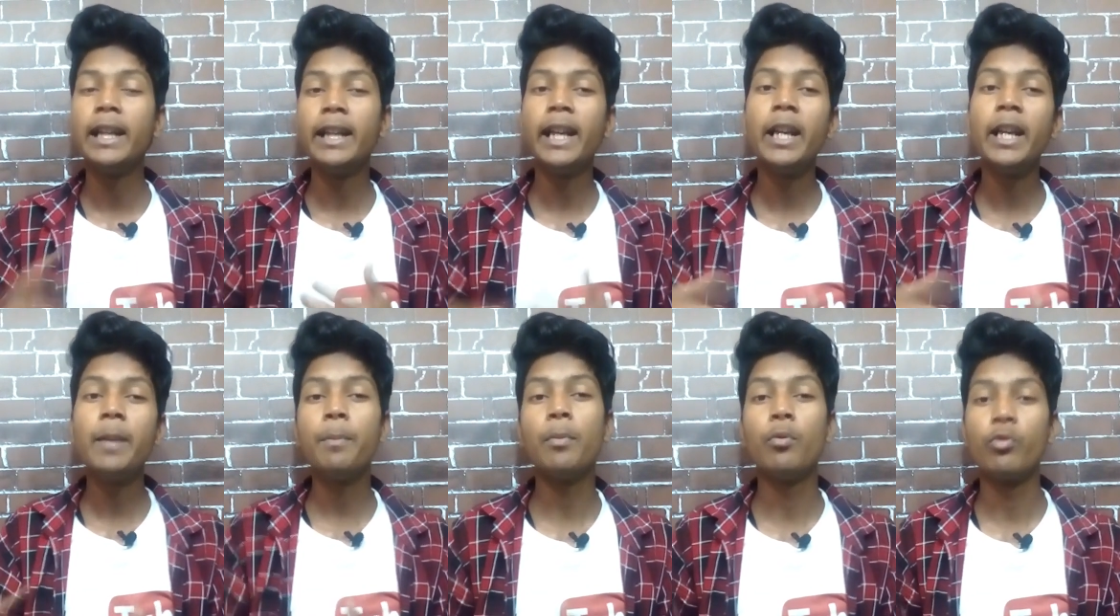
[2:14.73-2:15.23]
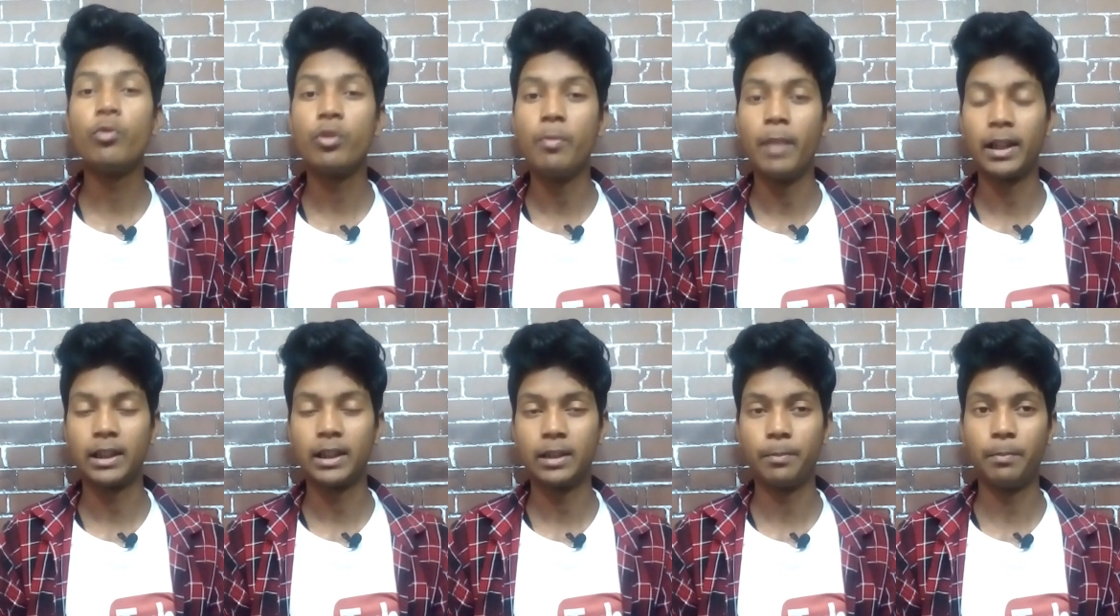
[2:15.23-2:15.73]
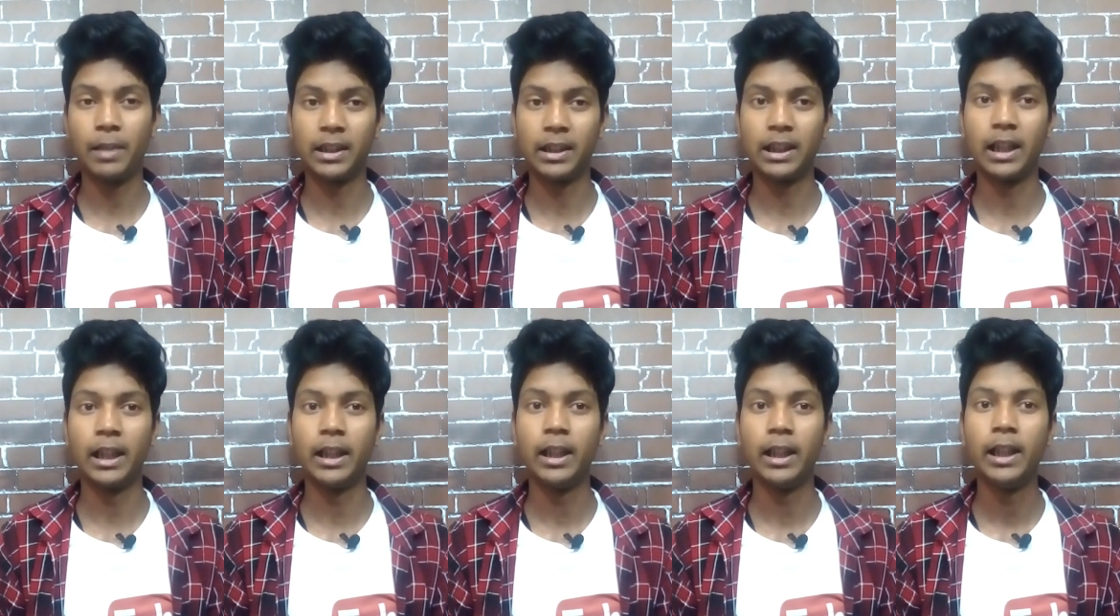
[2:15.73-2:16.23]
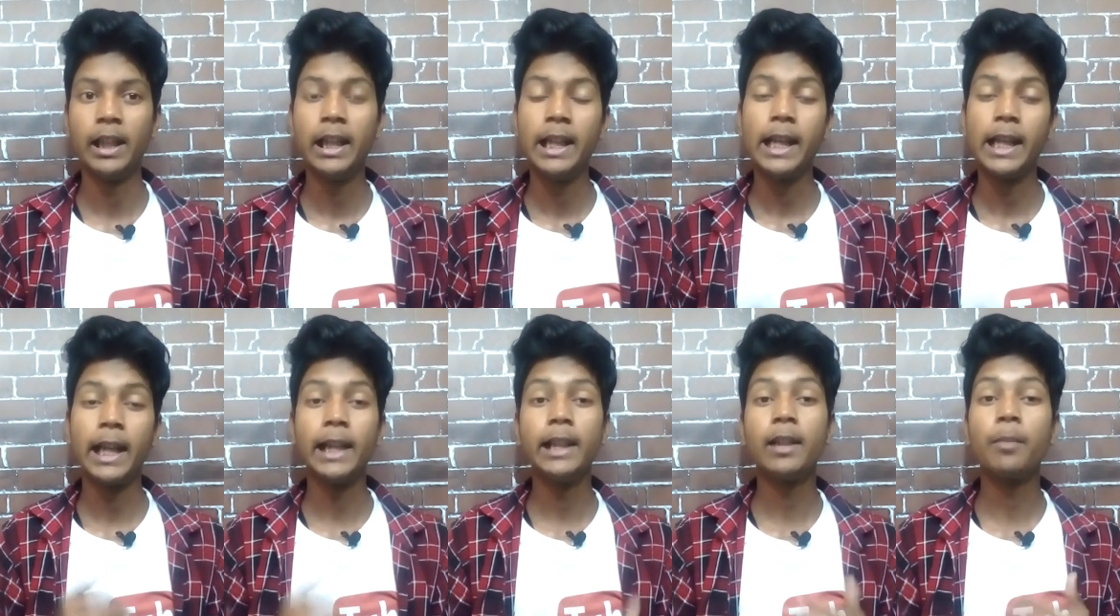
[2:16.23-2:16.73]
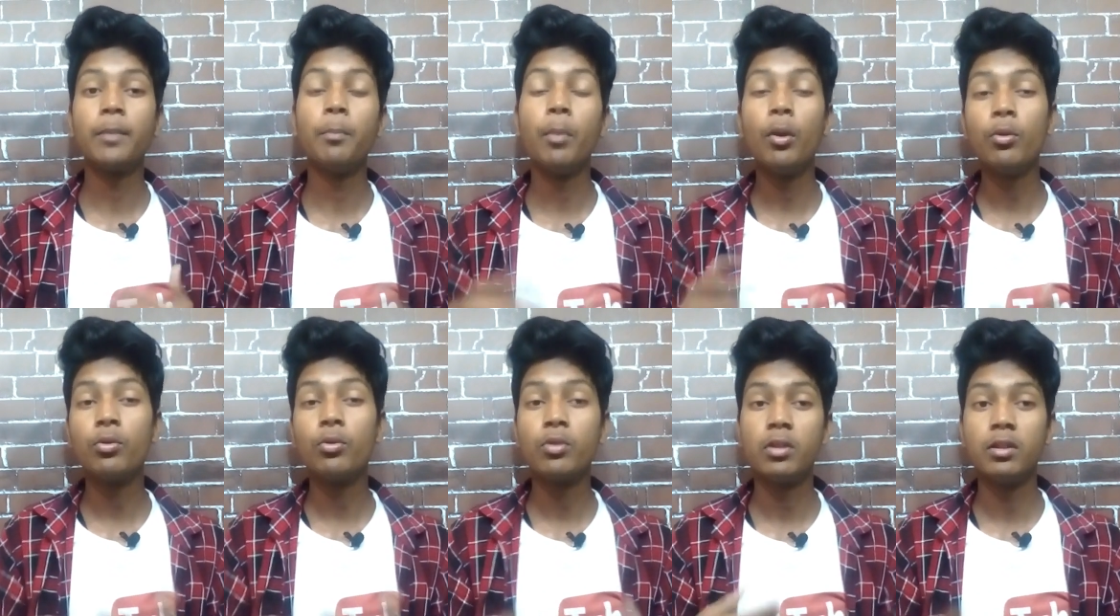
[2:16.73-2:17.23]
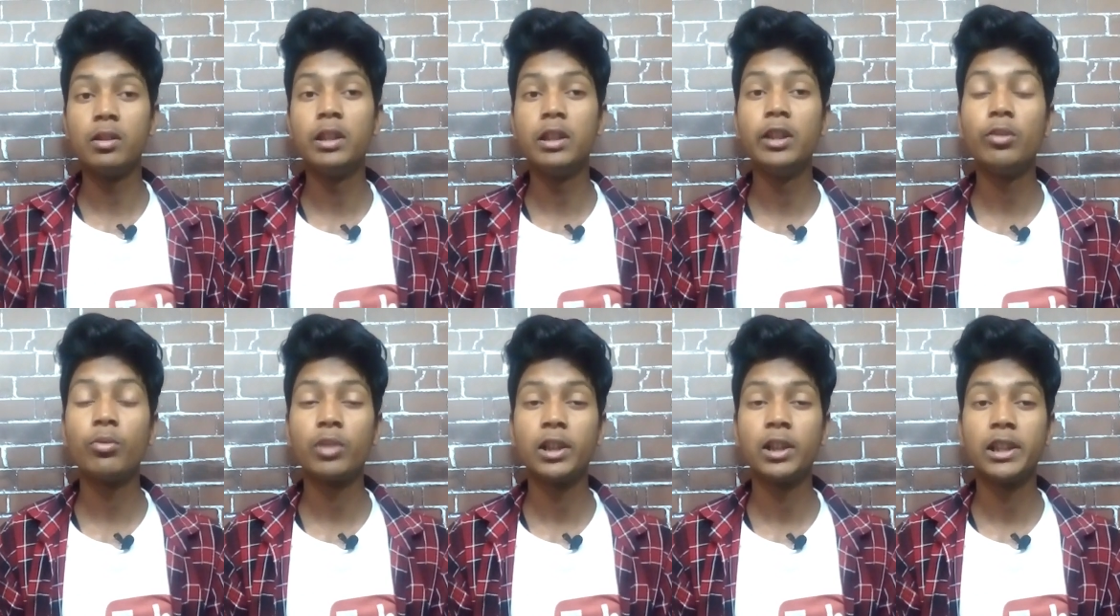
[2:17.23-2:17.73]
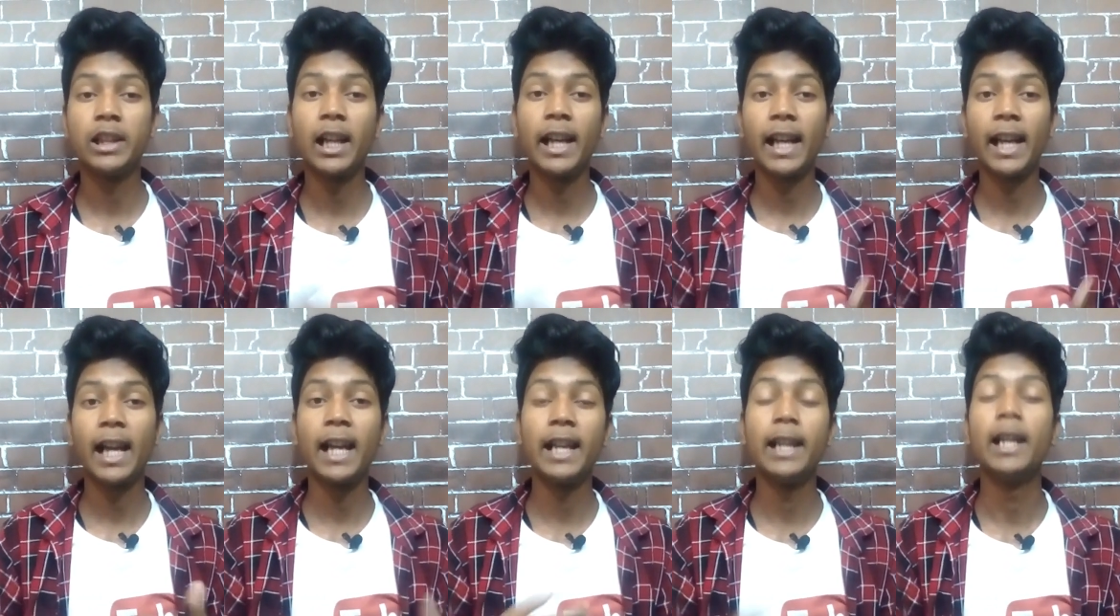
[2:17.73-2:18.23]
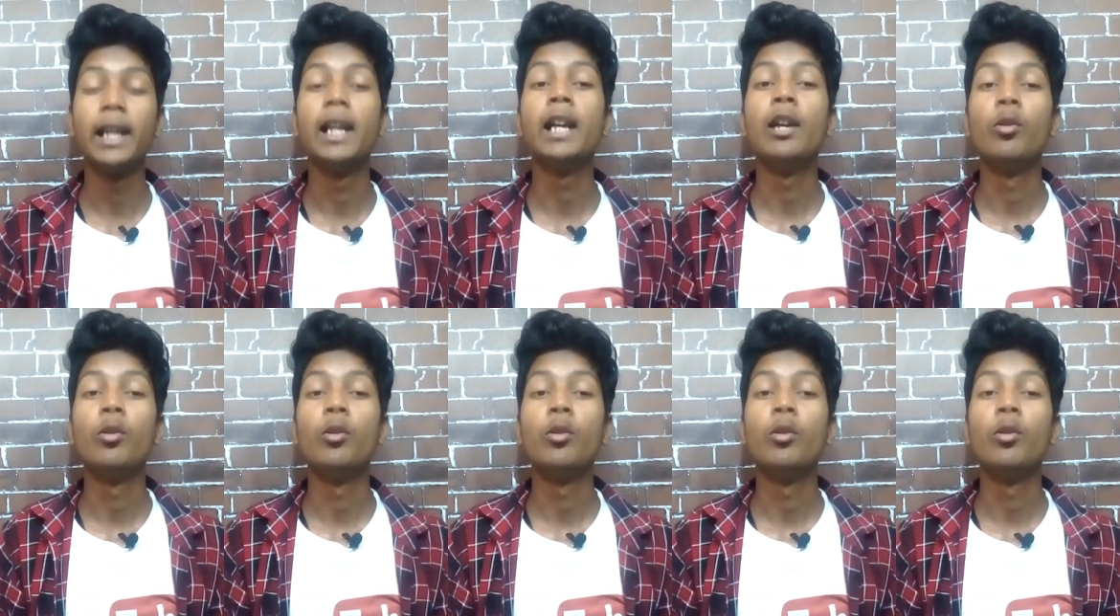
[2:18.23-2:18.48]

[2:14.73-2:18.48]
नहीं पहुंच पाता है यानी बहुत दिनों से चल रहा है